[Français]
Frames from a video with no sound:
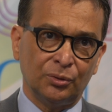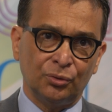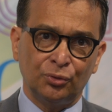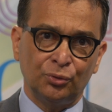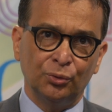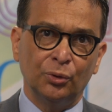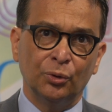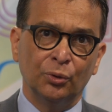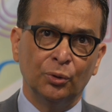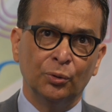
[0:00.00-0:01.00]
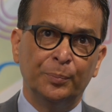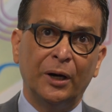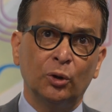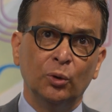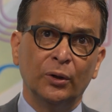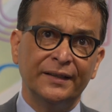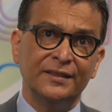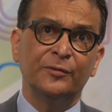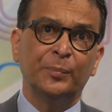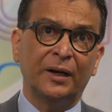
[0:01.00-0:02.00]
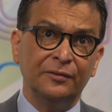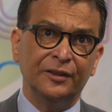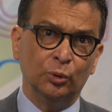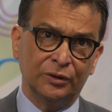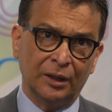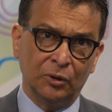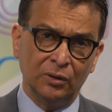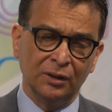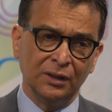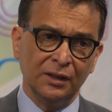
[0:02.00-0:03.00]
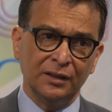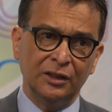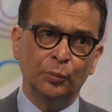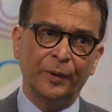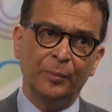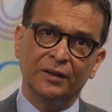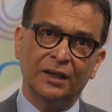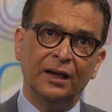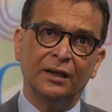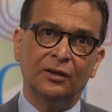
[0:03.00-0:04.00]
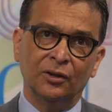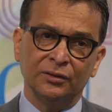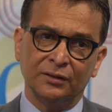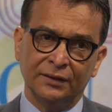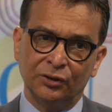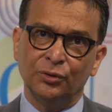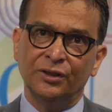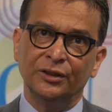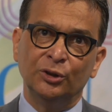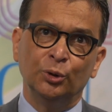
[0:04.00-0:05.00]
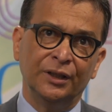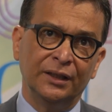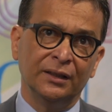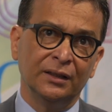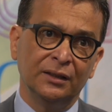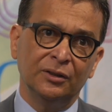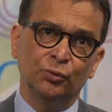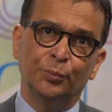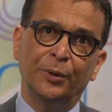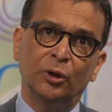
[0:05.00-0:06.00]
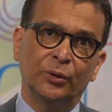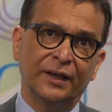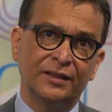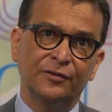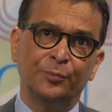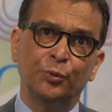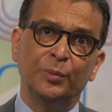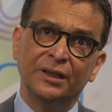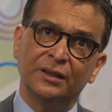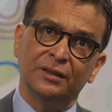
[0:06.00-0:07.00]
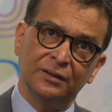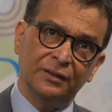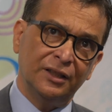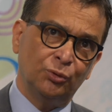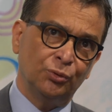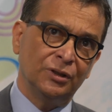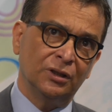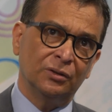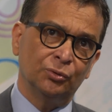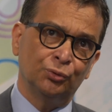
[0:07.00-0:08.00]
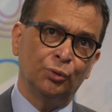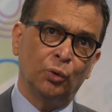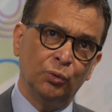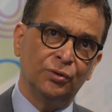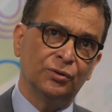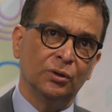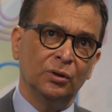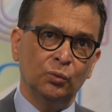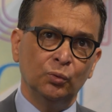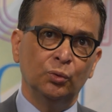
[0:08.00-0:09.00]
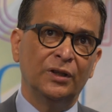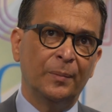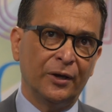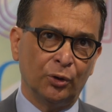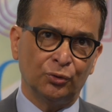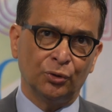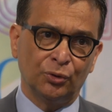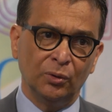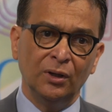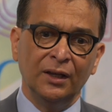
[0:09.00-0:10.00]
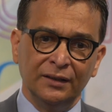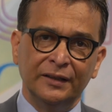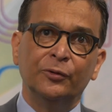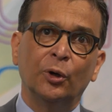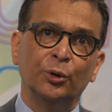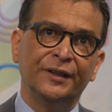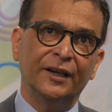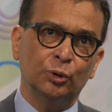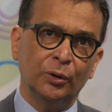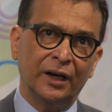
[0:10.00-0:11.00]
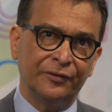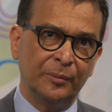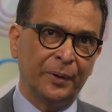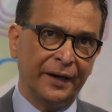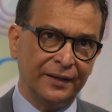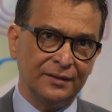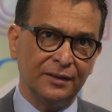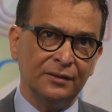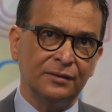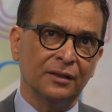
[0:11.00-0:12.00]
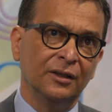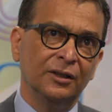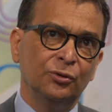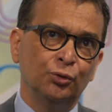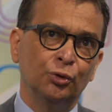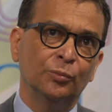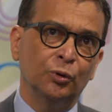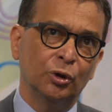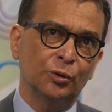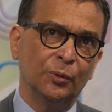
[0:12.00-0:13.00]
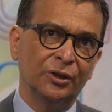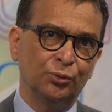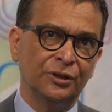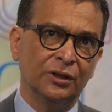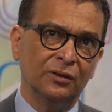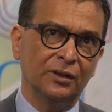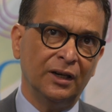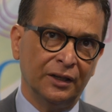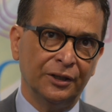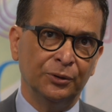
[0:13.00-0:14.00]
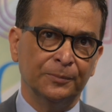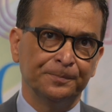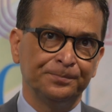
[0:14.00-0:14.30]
euh, sur euh, le parc locatif privé notamment, qui nous permettra, en associant les données du parc locatif public étudiant, du Crous ou des bailleurs sociaux, d'avoir une cartographie précise du nombre de logements étudiants à La Réunion.